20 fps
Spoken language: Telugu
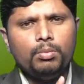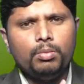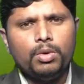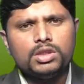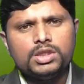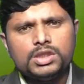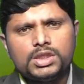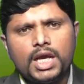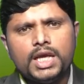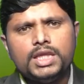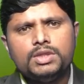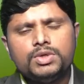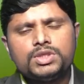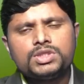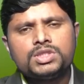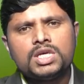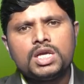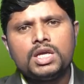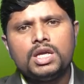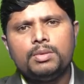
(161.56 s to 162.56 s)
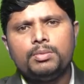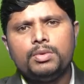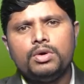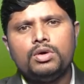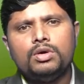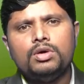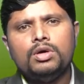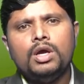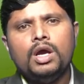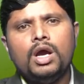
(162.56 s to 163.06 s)
మొదటి ఐదు వచనాలేమో
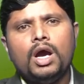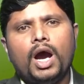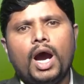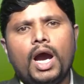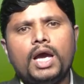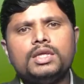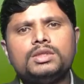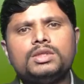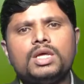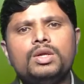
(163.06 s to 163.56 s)
ఆయన